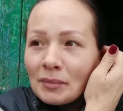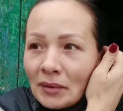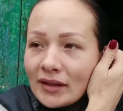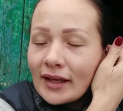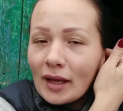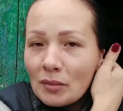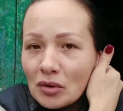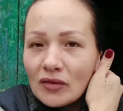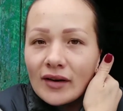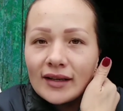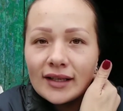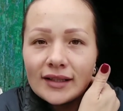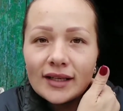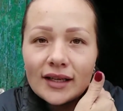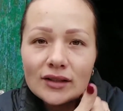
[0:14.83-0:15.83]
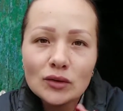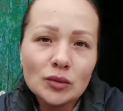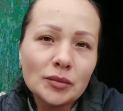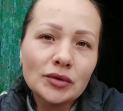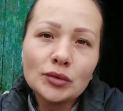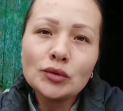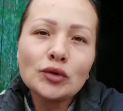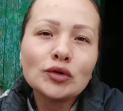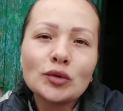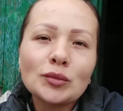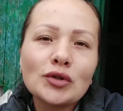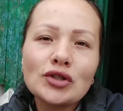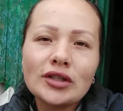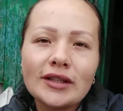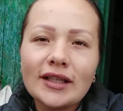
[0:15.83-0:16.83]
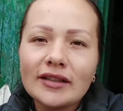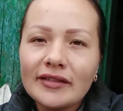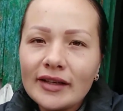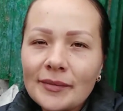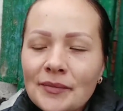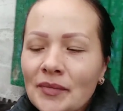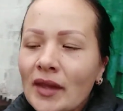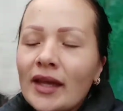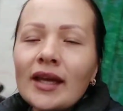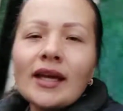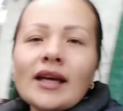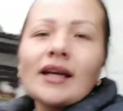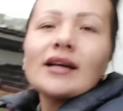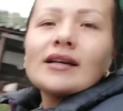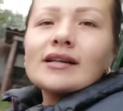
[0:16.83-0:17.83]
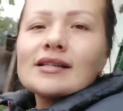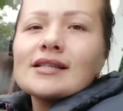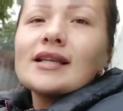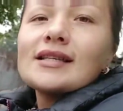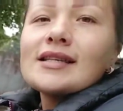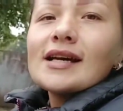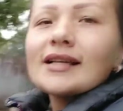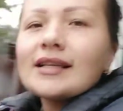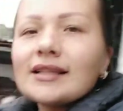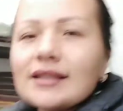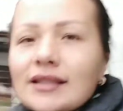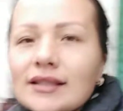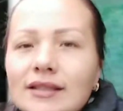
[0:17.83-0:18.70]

ребята, я буквально на одну минутку, но ну, может на две а, затянет.